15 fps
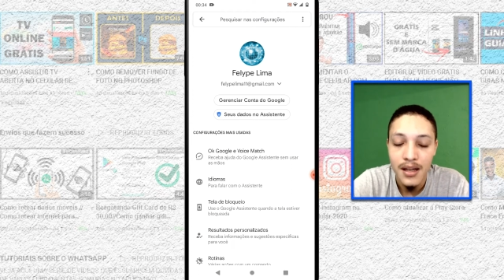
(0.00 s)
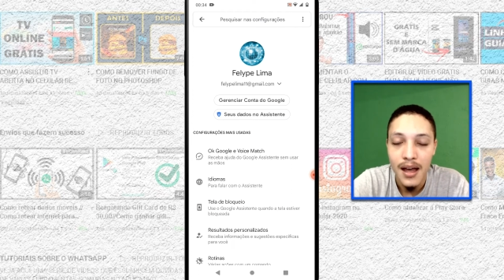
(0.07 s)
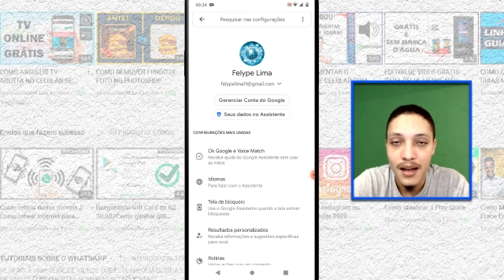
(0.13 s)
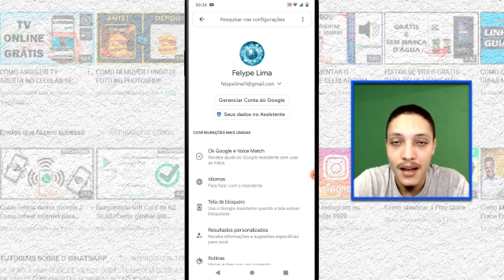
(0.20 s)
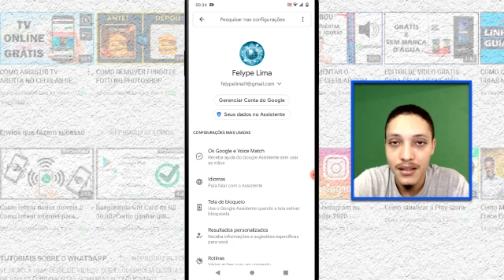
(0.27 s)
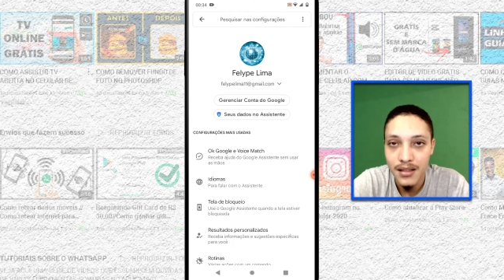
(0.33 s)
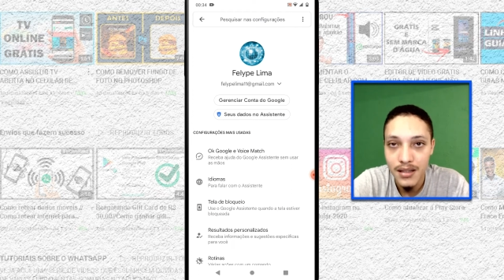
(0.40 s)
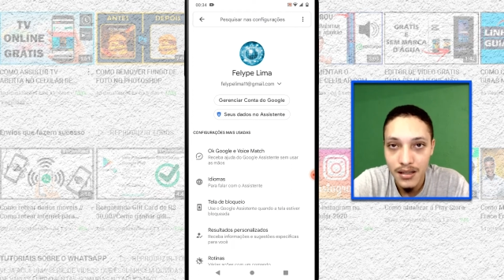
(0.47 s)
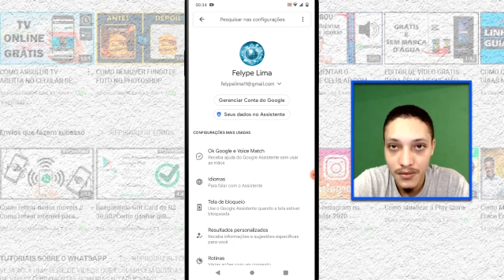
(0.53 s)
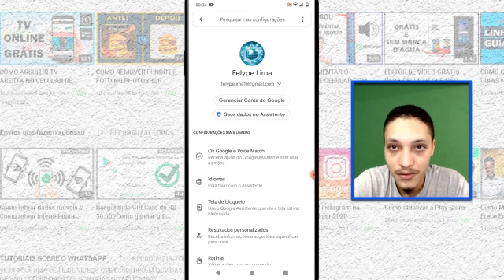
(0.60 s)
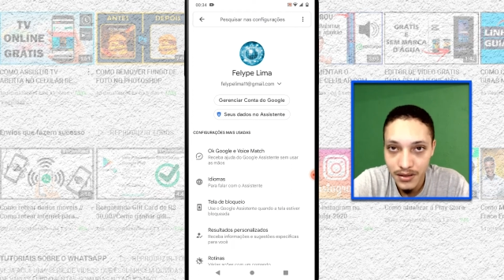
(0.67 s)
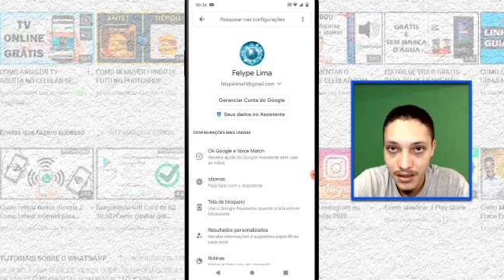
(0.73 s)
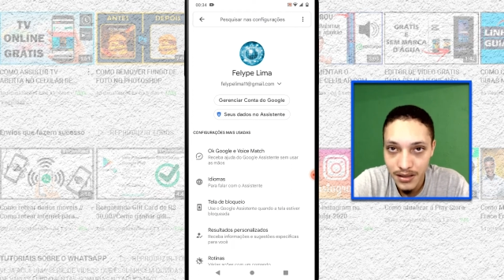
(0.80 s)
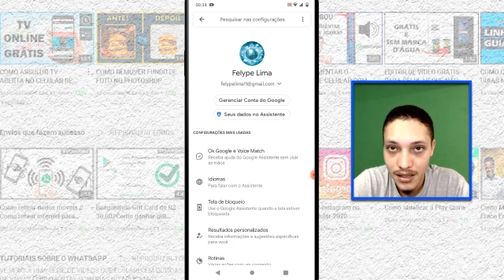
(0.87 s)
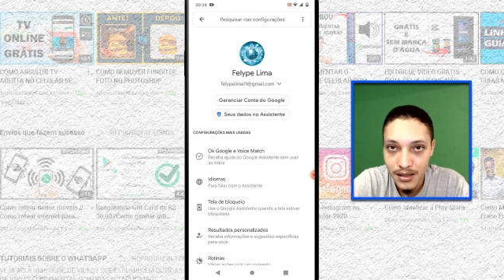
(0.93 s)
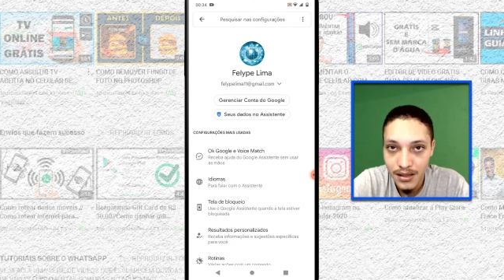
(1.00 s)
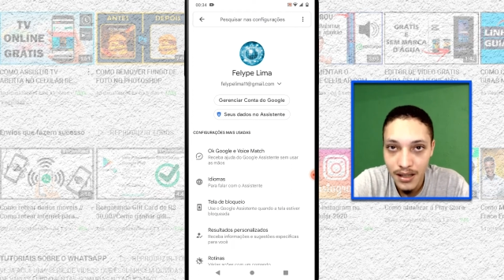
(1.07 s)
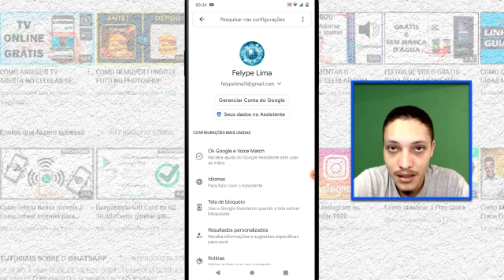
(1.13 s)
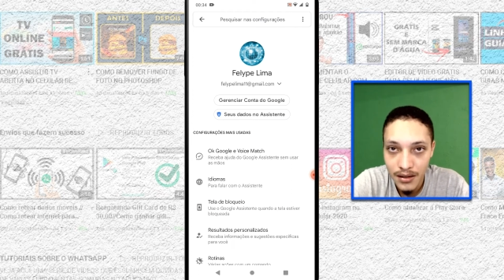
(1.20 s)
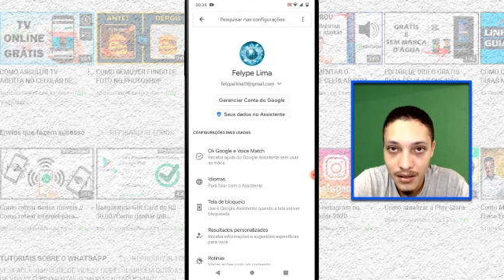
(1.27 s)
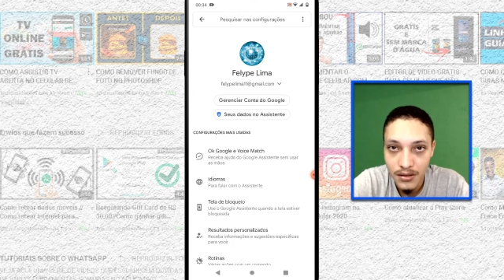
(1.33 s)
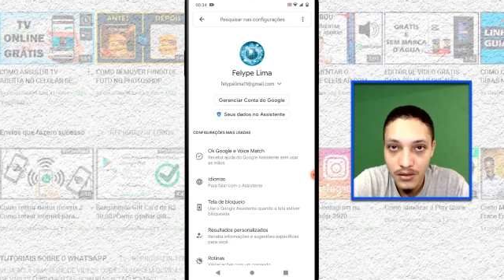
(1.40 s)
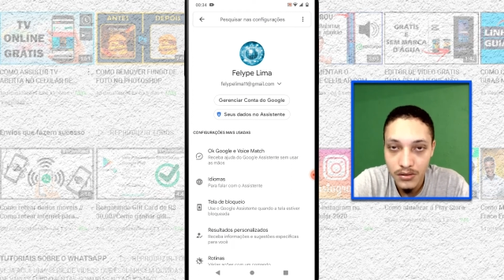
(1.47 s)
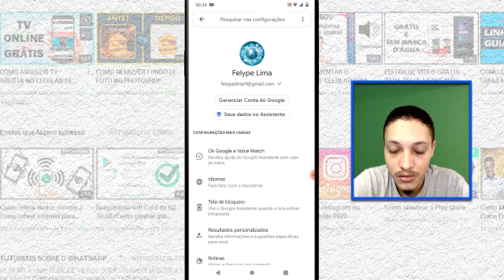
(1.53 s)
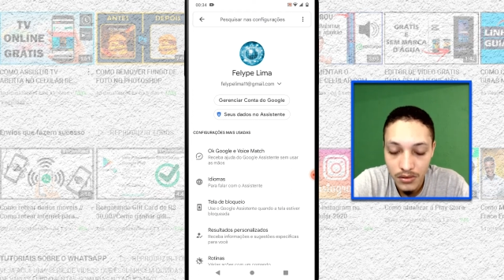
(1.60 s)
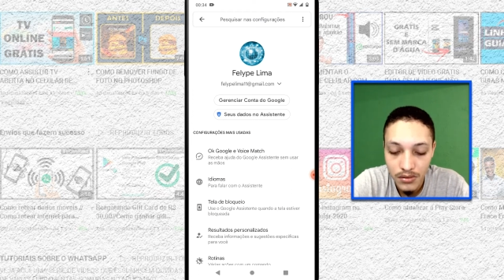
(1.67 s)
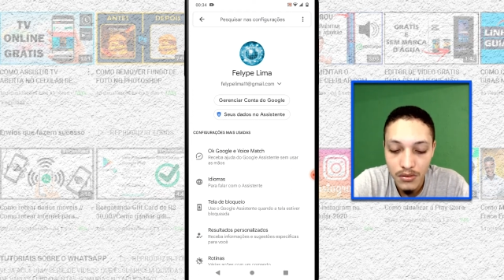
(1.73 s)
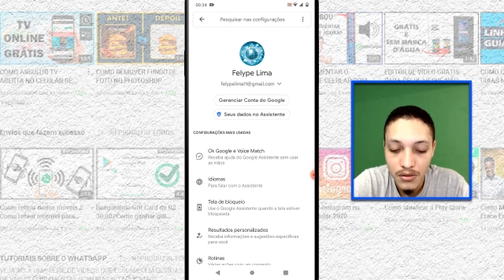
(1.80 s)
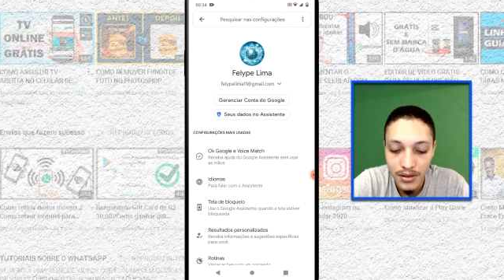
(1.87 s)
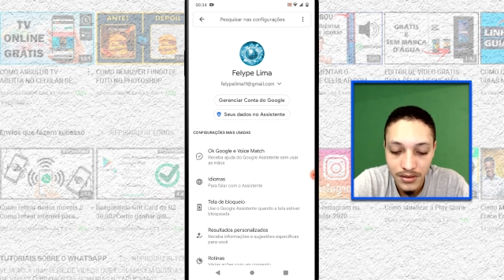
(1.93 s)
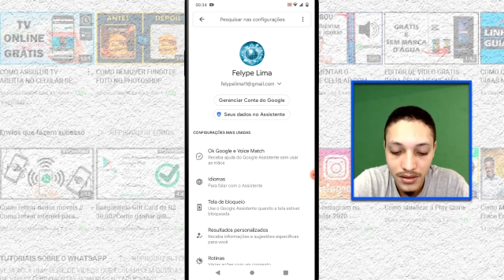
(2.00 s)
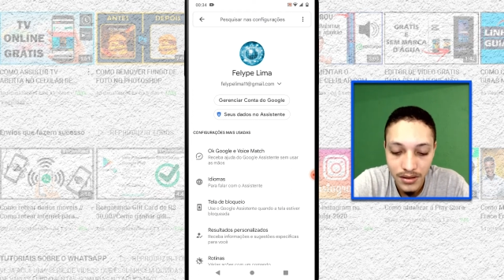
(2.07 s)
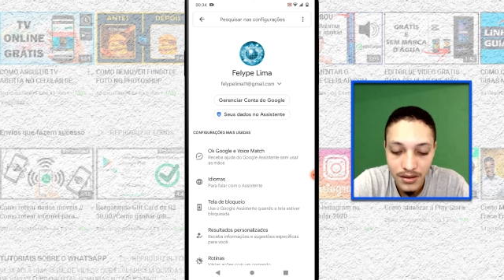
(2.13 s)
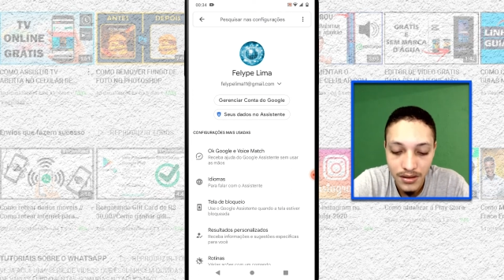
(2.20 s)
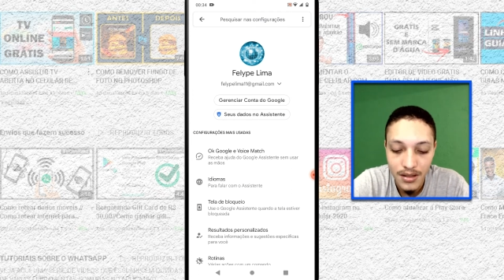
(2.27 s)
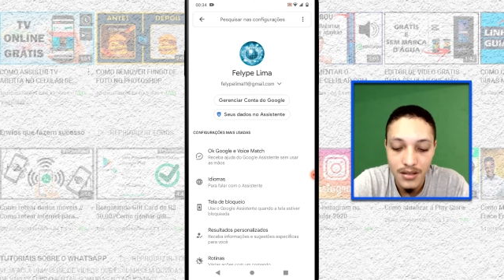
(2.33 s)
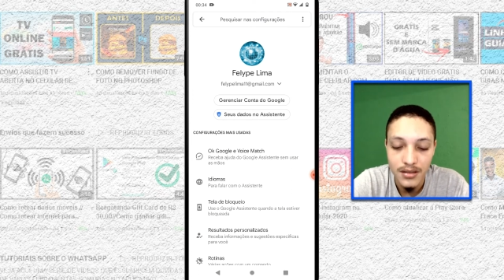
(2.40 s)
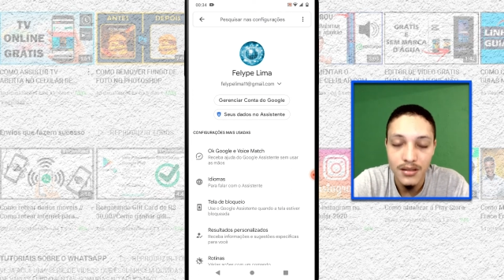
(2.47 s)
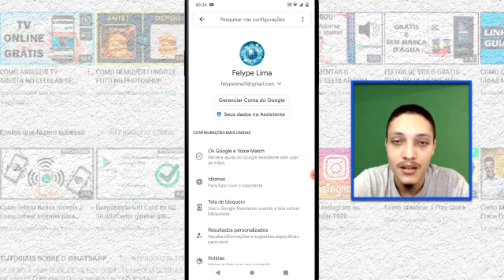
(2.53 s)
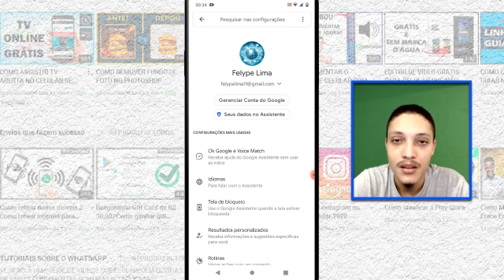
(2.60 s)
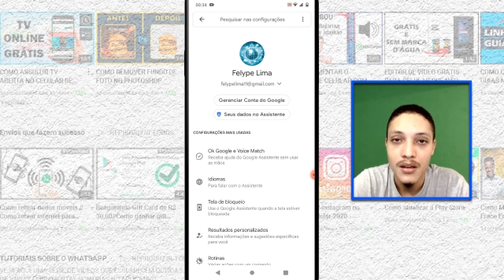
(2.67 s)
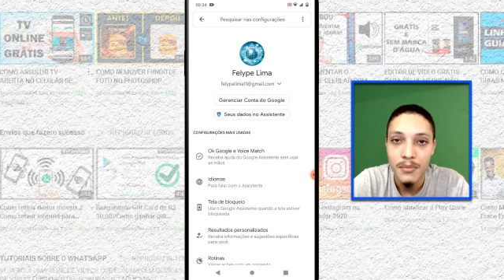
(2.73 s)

Aqui você já está dentro do Google Assistente.